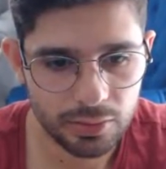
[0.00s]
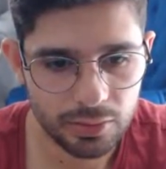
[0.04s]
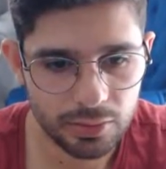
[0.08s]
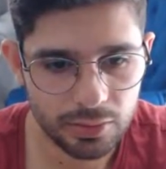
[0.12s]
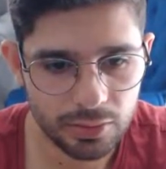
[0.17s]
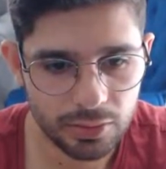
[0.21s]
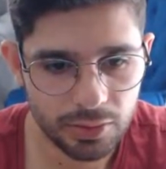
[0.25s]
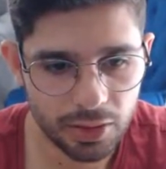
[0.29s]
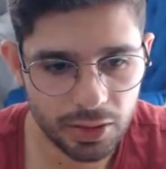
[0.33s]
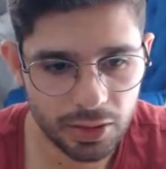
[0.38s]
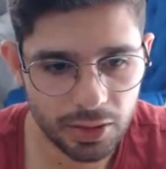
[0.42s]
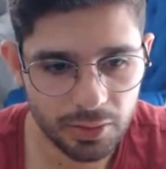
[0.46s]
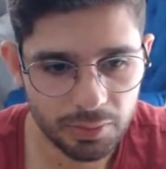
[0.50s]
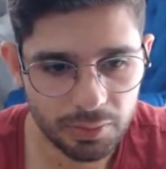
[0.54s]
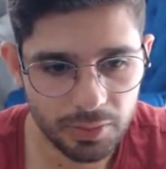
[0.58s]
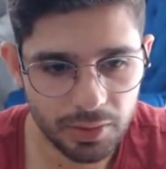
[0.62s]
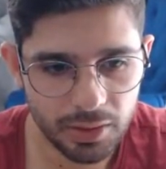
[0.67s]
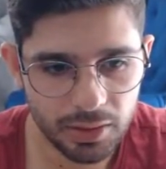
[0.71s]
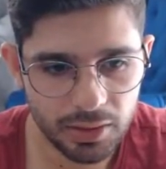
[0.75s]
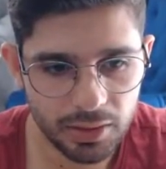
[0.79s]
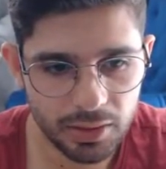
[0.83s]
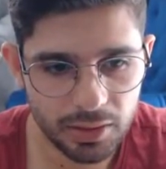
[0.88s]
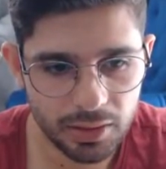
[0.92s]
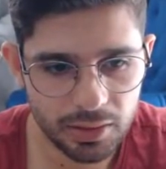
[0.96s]

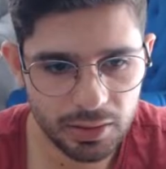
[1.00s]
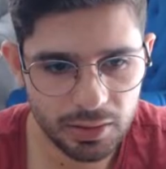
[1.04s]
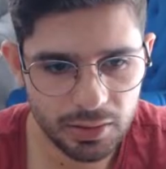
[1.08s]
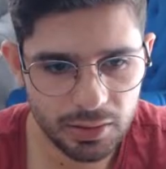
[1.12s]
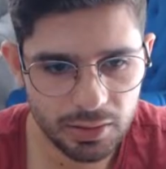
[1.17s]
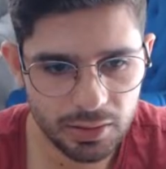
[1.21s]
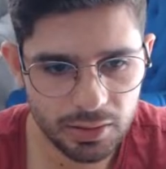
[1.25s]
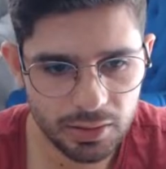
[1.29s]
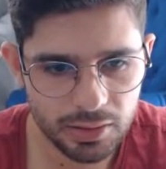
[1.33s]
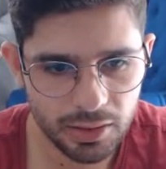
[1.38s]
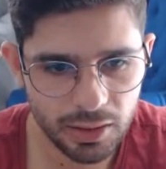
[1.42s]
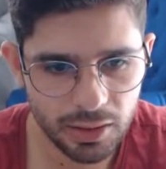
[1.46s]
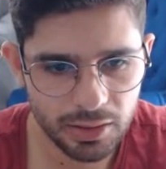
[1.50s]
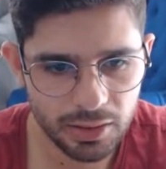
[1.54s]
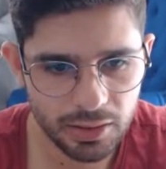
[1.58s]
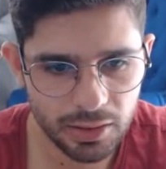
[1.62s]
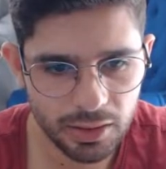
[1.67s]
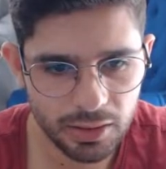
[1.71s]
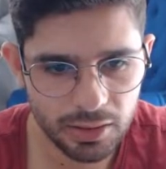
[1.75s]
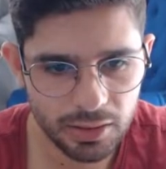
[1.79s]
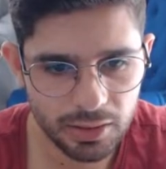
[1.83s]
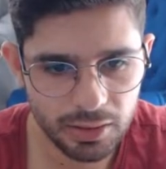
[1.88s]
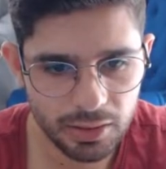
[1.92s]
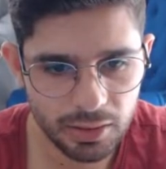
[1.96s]
rakipteki
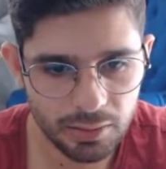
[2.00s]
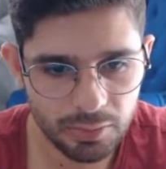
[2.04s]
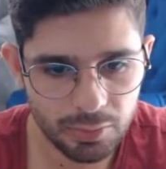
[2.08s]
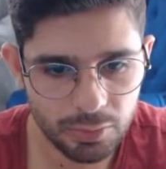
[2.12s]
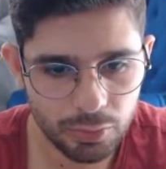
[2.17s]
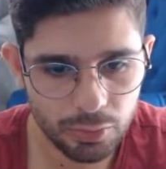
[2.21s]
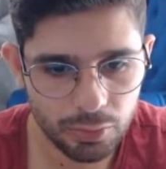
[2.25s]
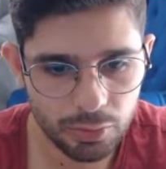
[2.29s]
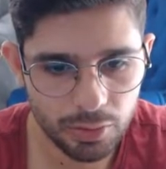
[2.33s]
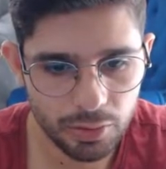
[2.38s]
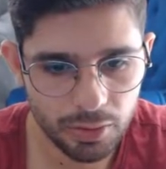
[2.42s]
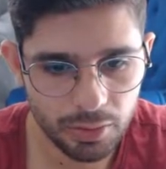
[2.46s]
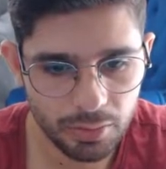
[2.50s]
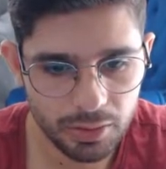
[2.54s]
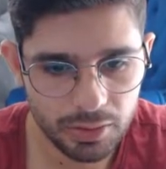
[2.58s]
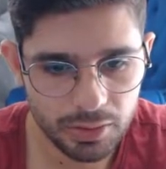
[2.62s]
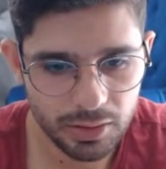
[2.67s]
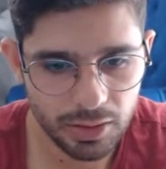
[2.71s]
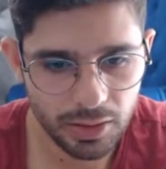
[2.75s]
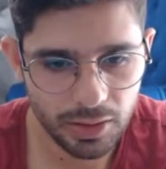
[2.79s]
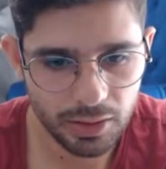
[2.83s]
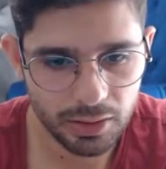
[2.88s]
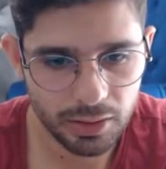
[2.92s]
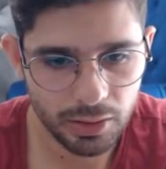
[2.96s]
Sergey gibi duruyor ama
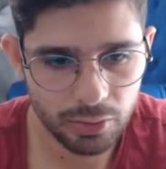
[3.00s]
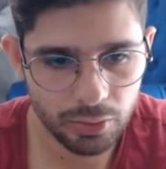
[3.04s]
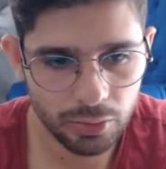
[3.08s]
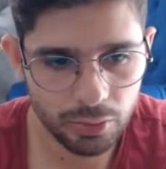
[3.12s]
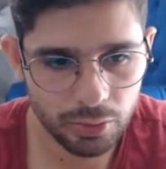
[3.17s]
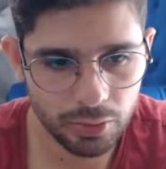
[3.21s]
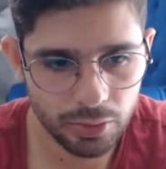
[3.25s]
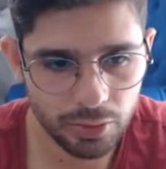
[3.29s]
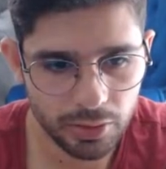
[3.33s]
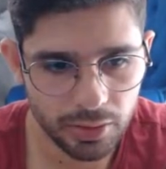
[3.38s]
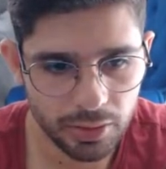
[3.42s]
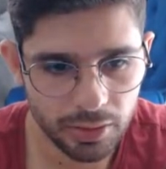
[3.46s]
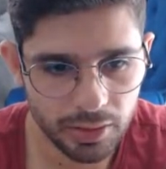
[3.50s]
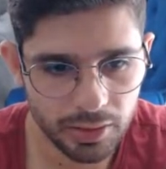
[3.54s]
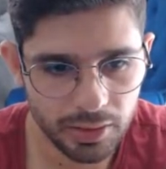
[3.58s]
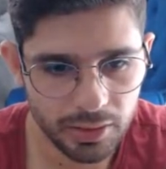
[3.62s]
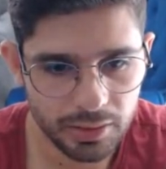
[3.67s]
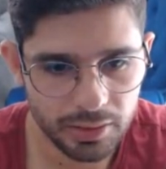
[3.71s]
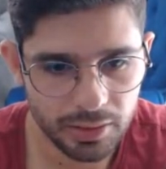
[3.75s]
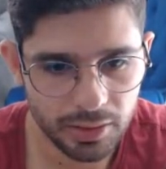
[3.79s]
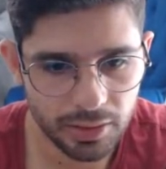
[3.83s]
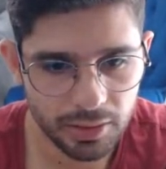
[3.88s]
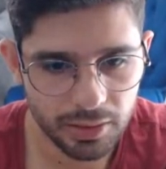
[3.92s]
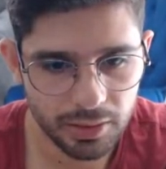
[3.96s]
sade duruyor
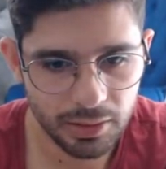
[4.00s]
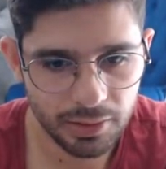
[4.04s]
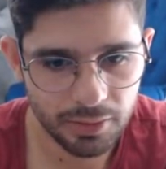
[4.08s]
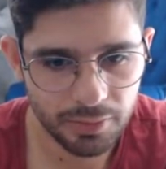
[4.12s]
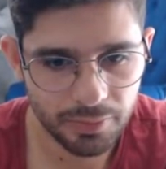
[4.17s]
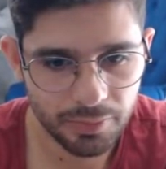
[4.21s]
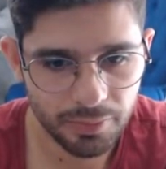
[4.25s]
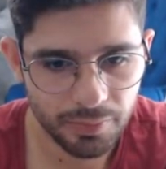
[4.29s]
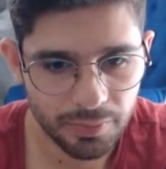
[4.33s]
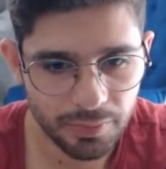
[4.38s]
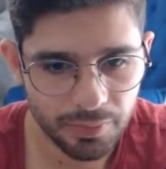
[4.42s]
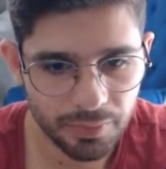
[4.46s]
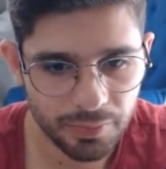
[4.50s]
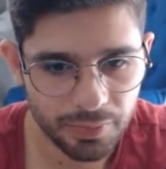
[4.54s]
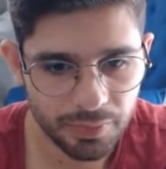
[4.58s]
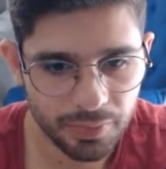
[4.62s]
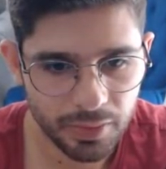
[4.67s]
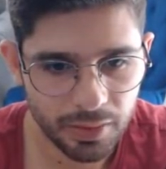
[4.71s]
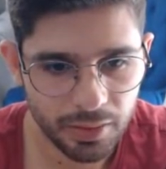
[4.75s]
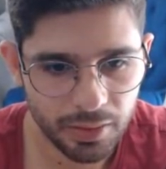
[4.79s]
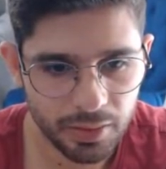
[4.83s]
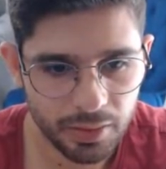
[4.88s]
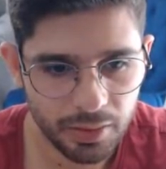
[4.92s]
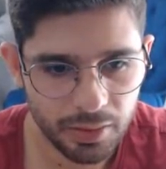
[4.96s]
nedense.
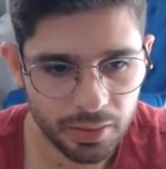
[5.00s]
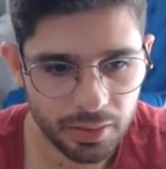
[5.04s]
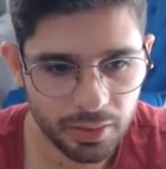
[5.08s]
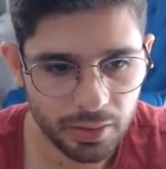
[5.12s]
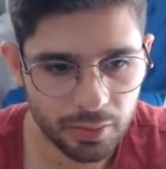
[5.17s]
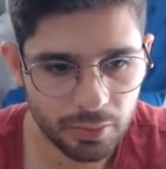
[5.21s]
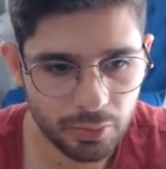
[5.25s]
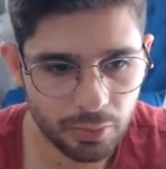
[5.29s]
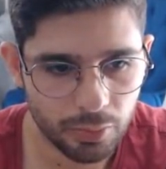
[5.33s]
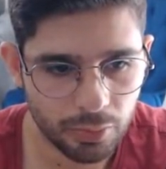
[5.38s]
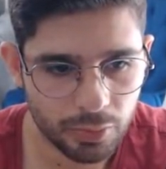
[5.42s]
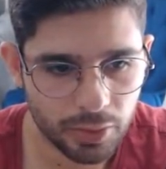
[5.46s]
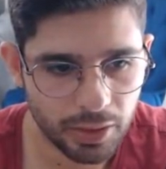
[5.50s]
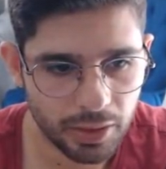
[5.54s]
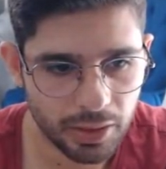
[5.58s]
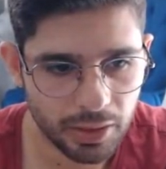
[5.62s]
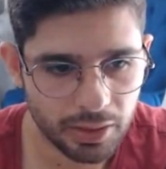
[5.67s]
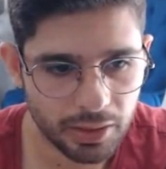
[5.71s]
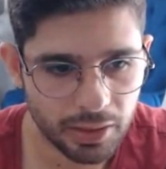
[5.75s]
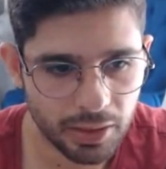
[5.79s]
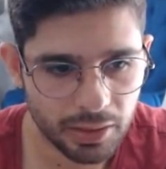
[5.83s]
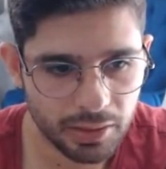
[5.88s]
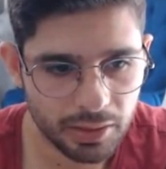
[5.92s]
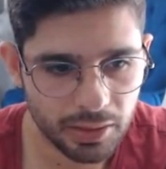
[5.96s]
Yani o
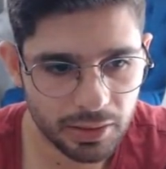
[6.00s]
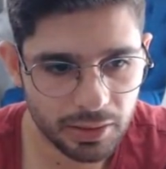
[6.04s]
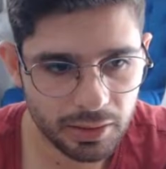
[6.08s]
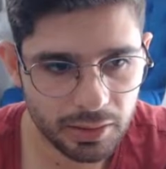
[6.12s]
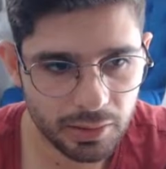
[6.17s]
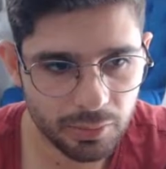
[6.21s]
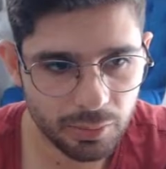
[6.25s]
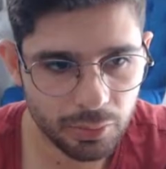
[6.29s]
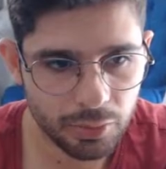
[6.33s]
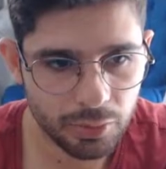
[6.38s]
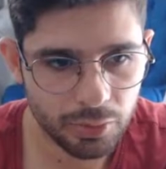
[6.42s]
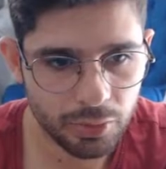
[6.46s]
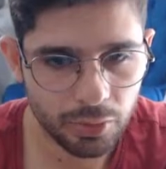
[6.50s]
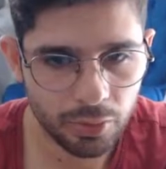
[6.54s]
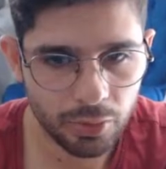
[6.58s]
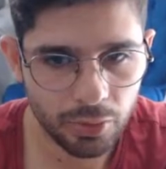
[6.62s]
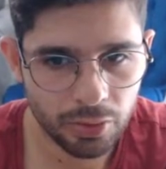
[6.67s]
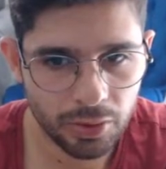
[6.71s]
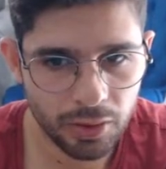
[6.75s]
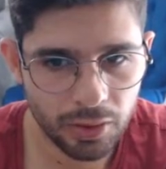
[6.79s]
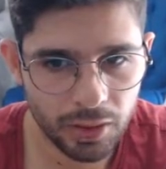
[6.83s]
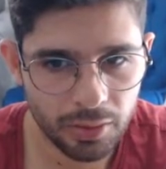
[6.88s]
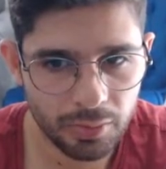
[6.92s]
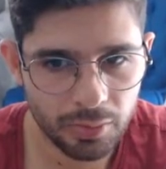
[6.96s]
karakter sanırsam oyunda
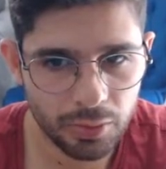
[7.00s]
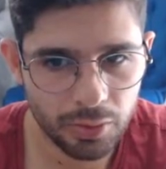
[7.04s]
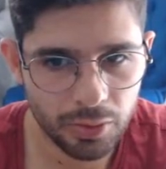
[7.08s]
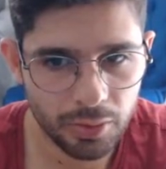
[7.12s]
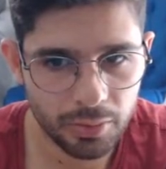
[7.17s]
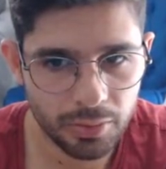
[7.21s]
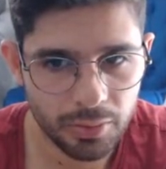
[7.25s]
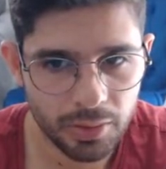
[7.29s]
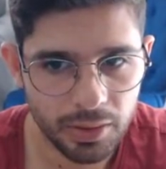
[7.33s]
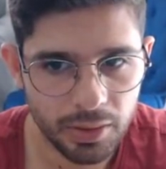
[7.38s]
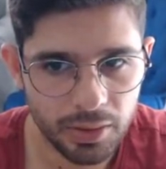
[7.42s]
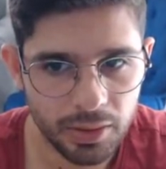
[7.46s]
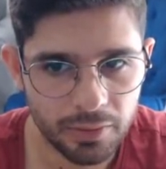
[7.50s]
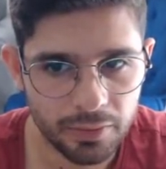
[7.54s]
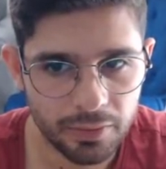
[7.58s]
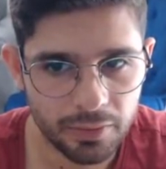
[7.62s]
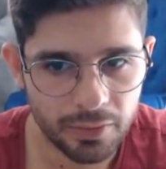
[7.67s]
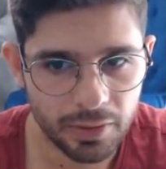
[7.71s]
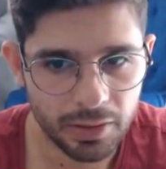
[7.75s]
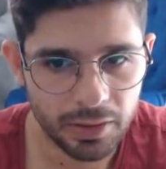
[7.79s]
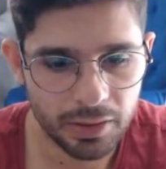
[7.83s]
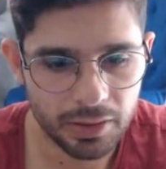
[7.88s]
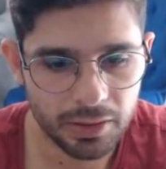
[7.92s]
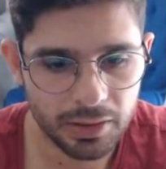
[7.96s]
yok diye biliyorum.
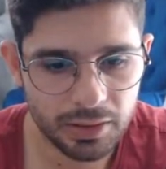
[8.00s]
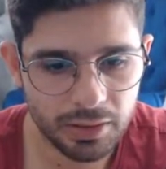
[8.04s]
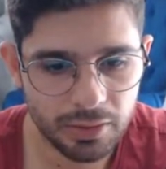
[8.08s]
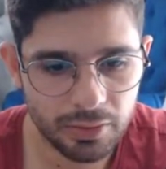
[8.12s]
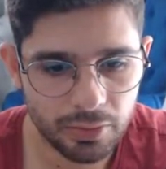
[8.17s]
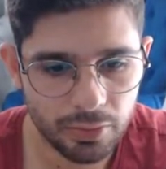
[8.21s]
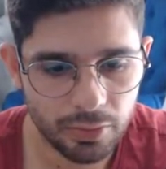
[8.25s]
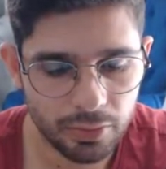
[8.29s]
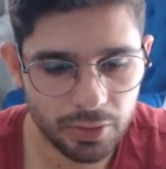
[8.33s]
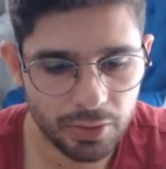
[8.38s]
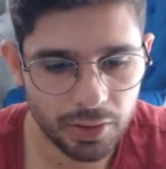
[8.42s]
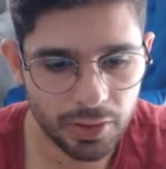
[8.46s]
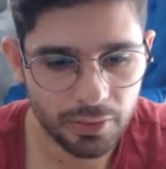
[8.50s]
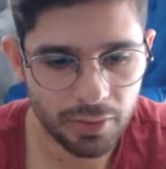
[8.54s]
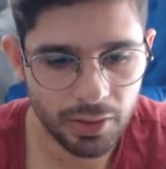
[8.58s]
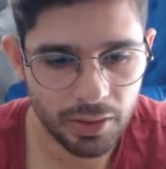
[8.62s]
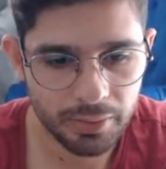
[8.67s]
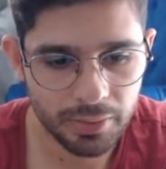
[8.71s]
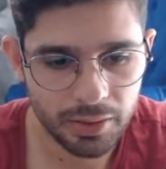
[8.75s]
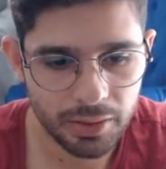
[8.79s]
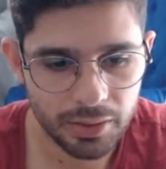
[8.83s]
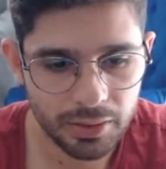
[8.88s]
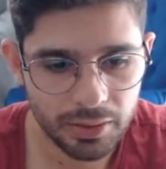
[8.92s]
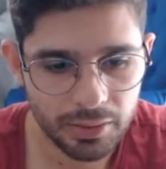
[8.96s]
Fredik oyunda var
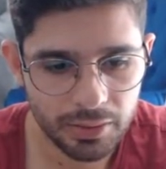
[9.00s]
mı?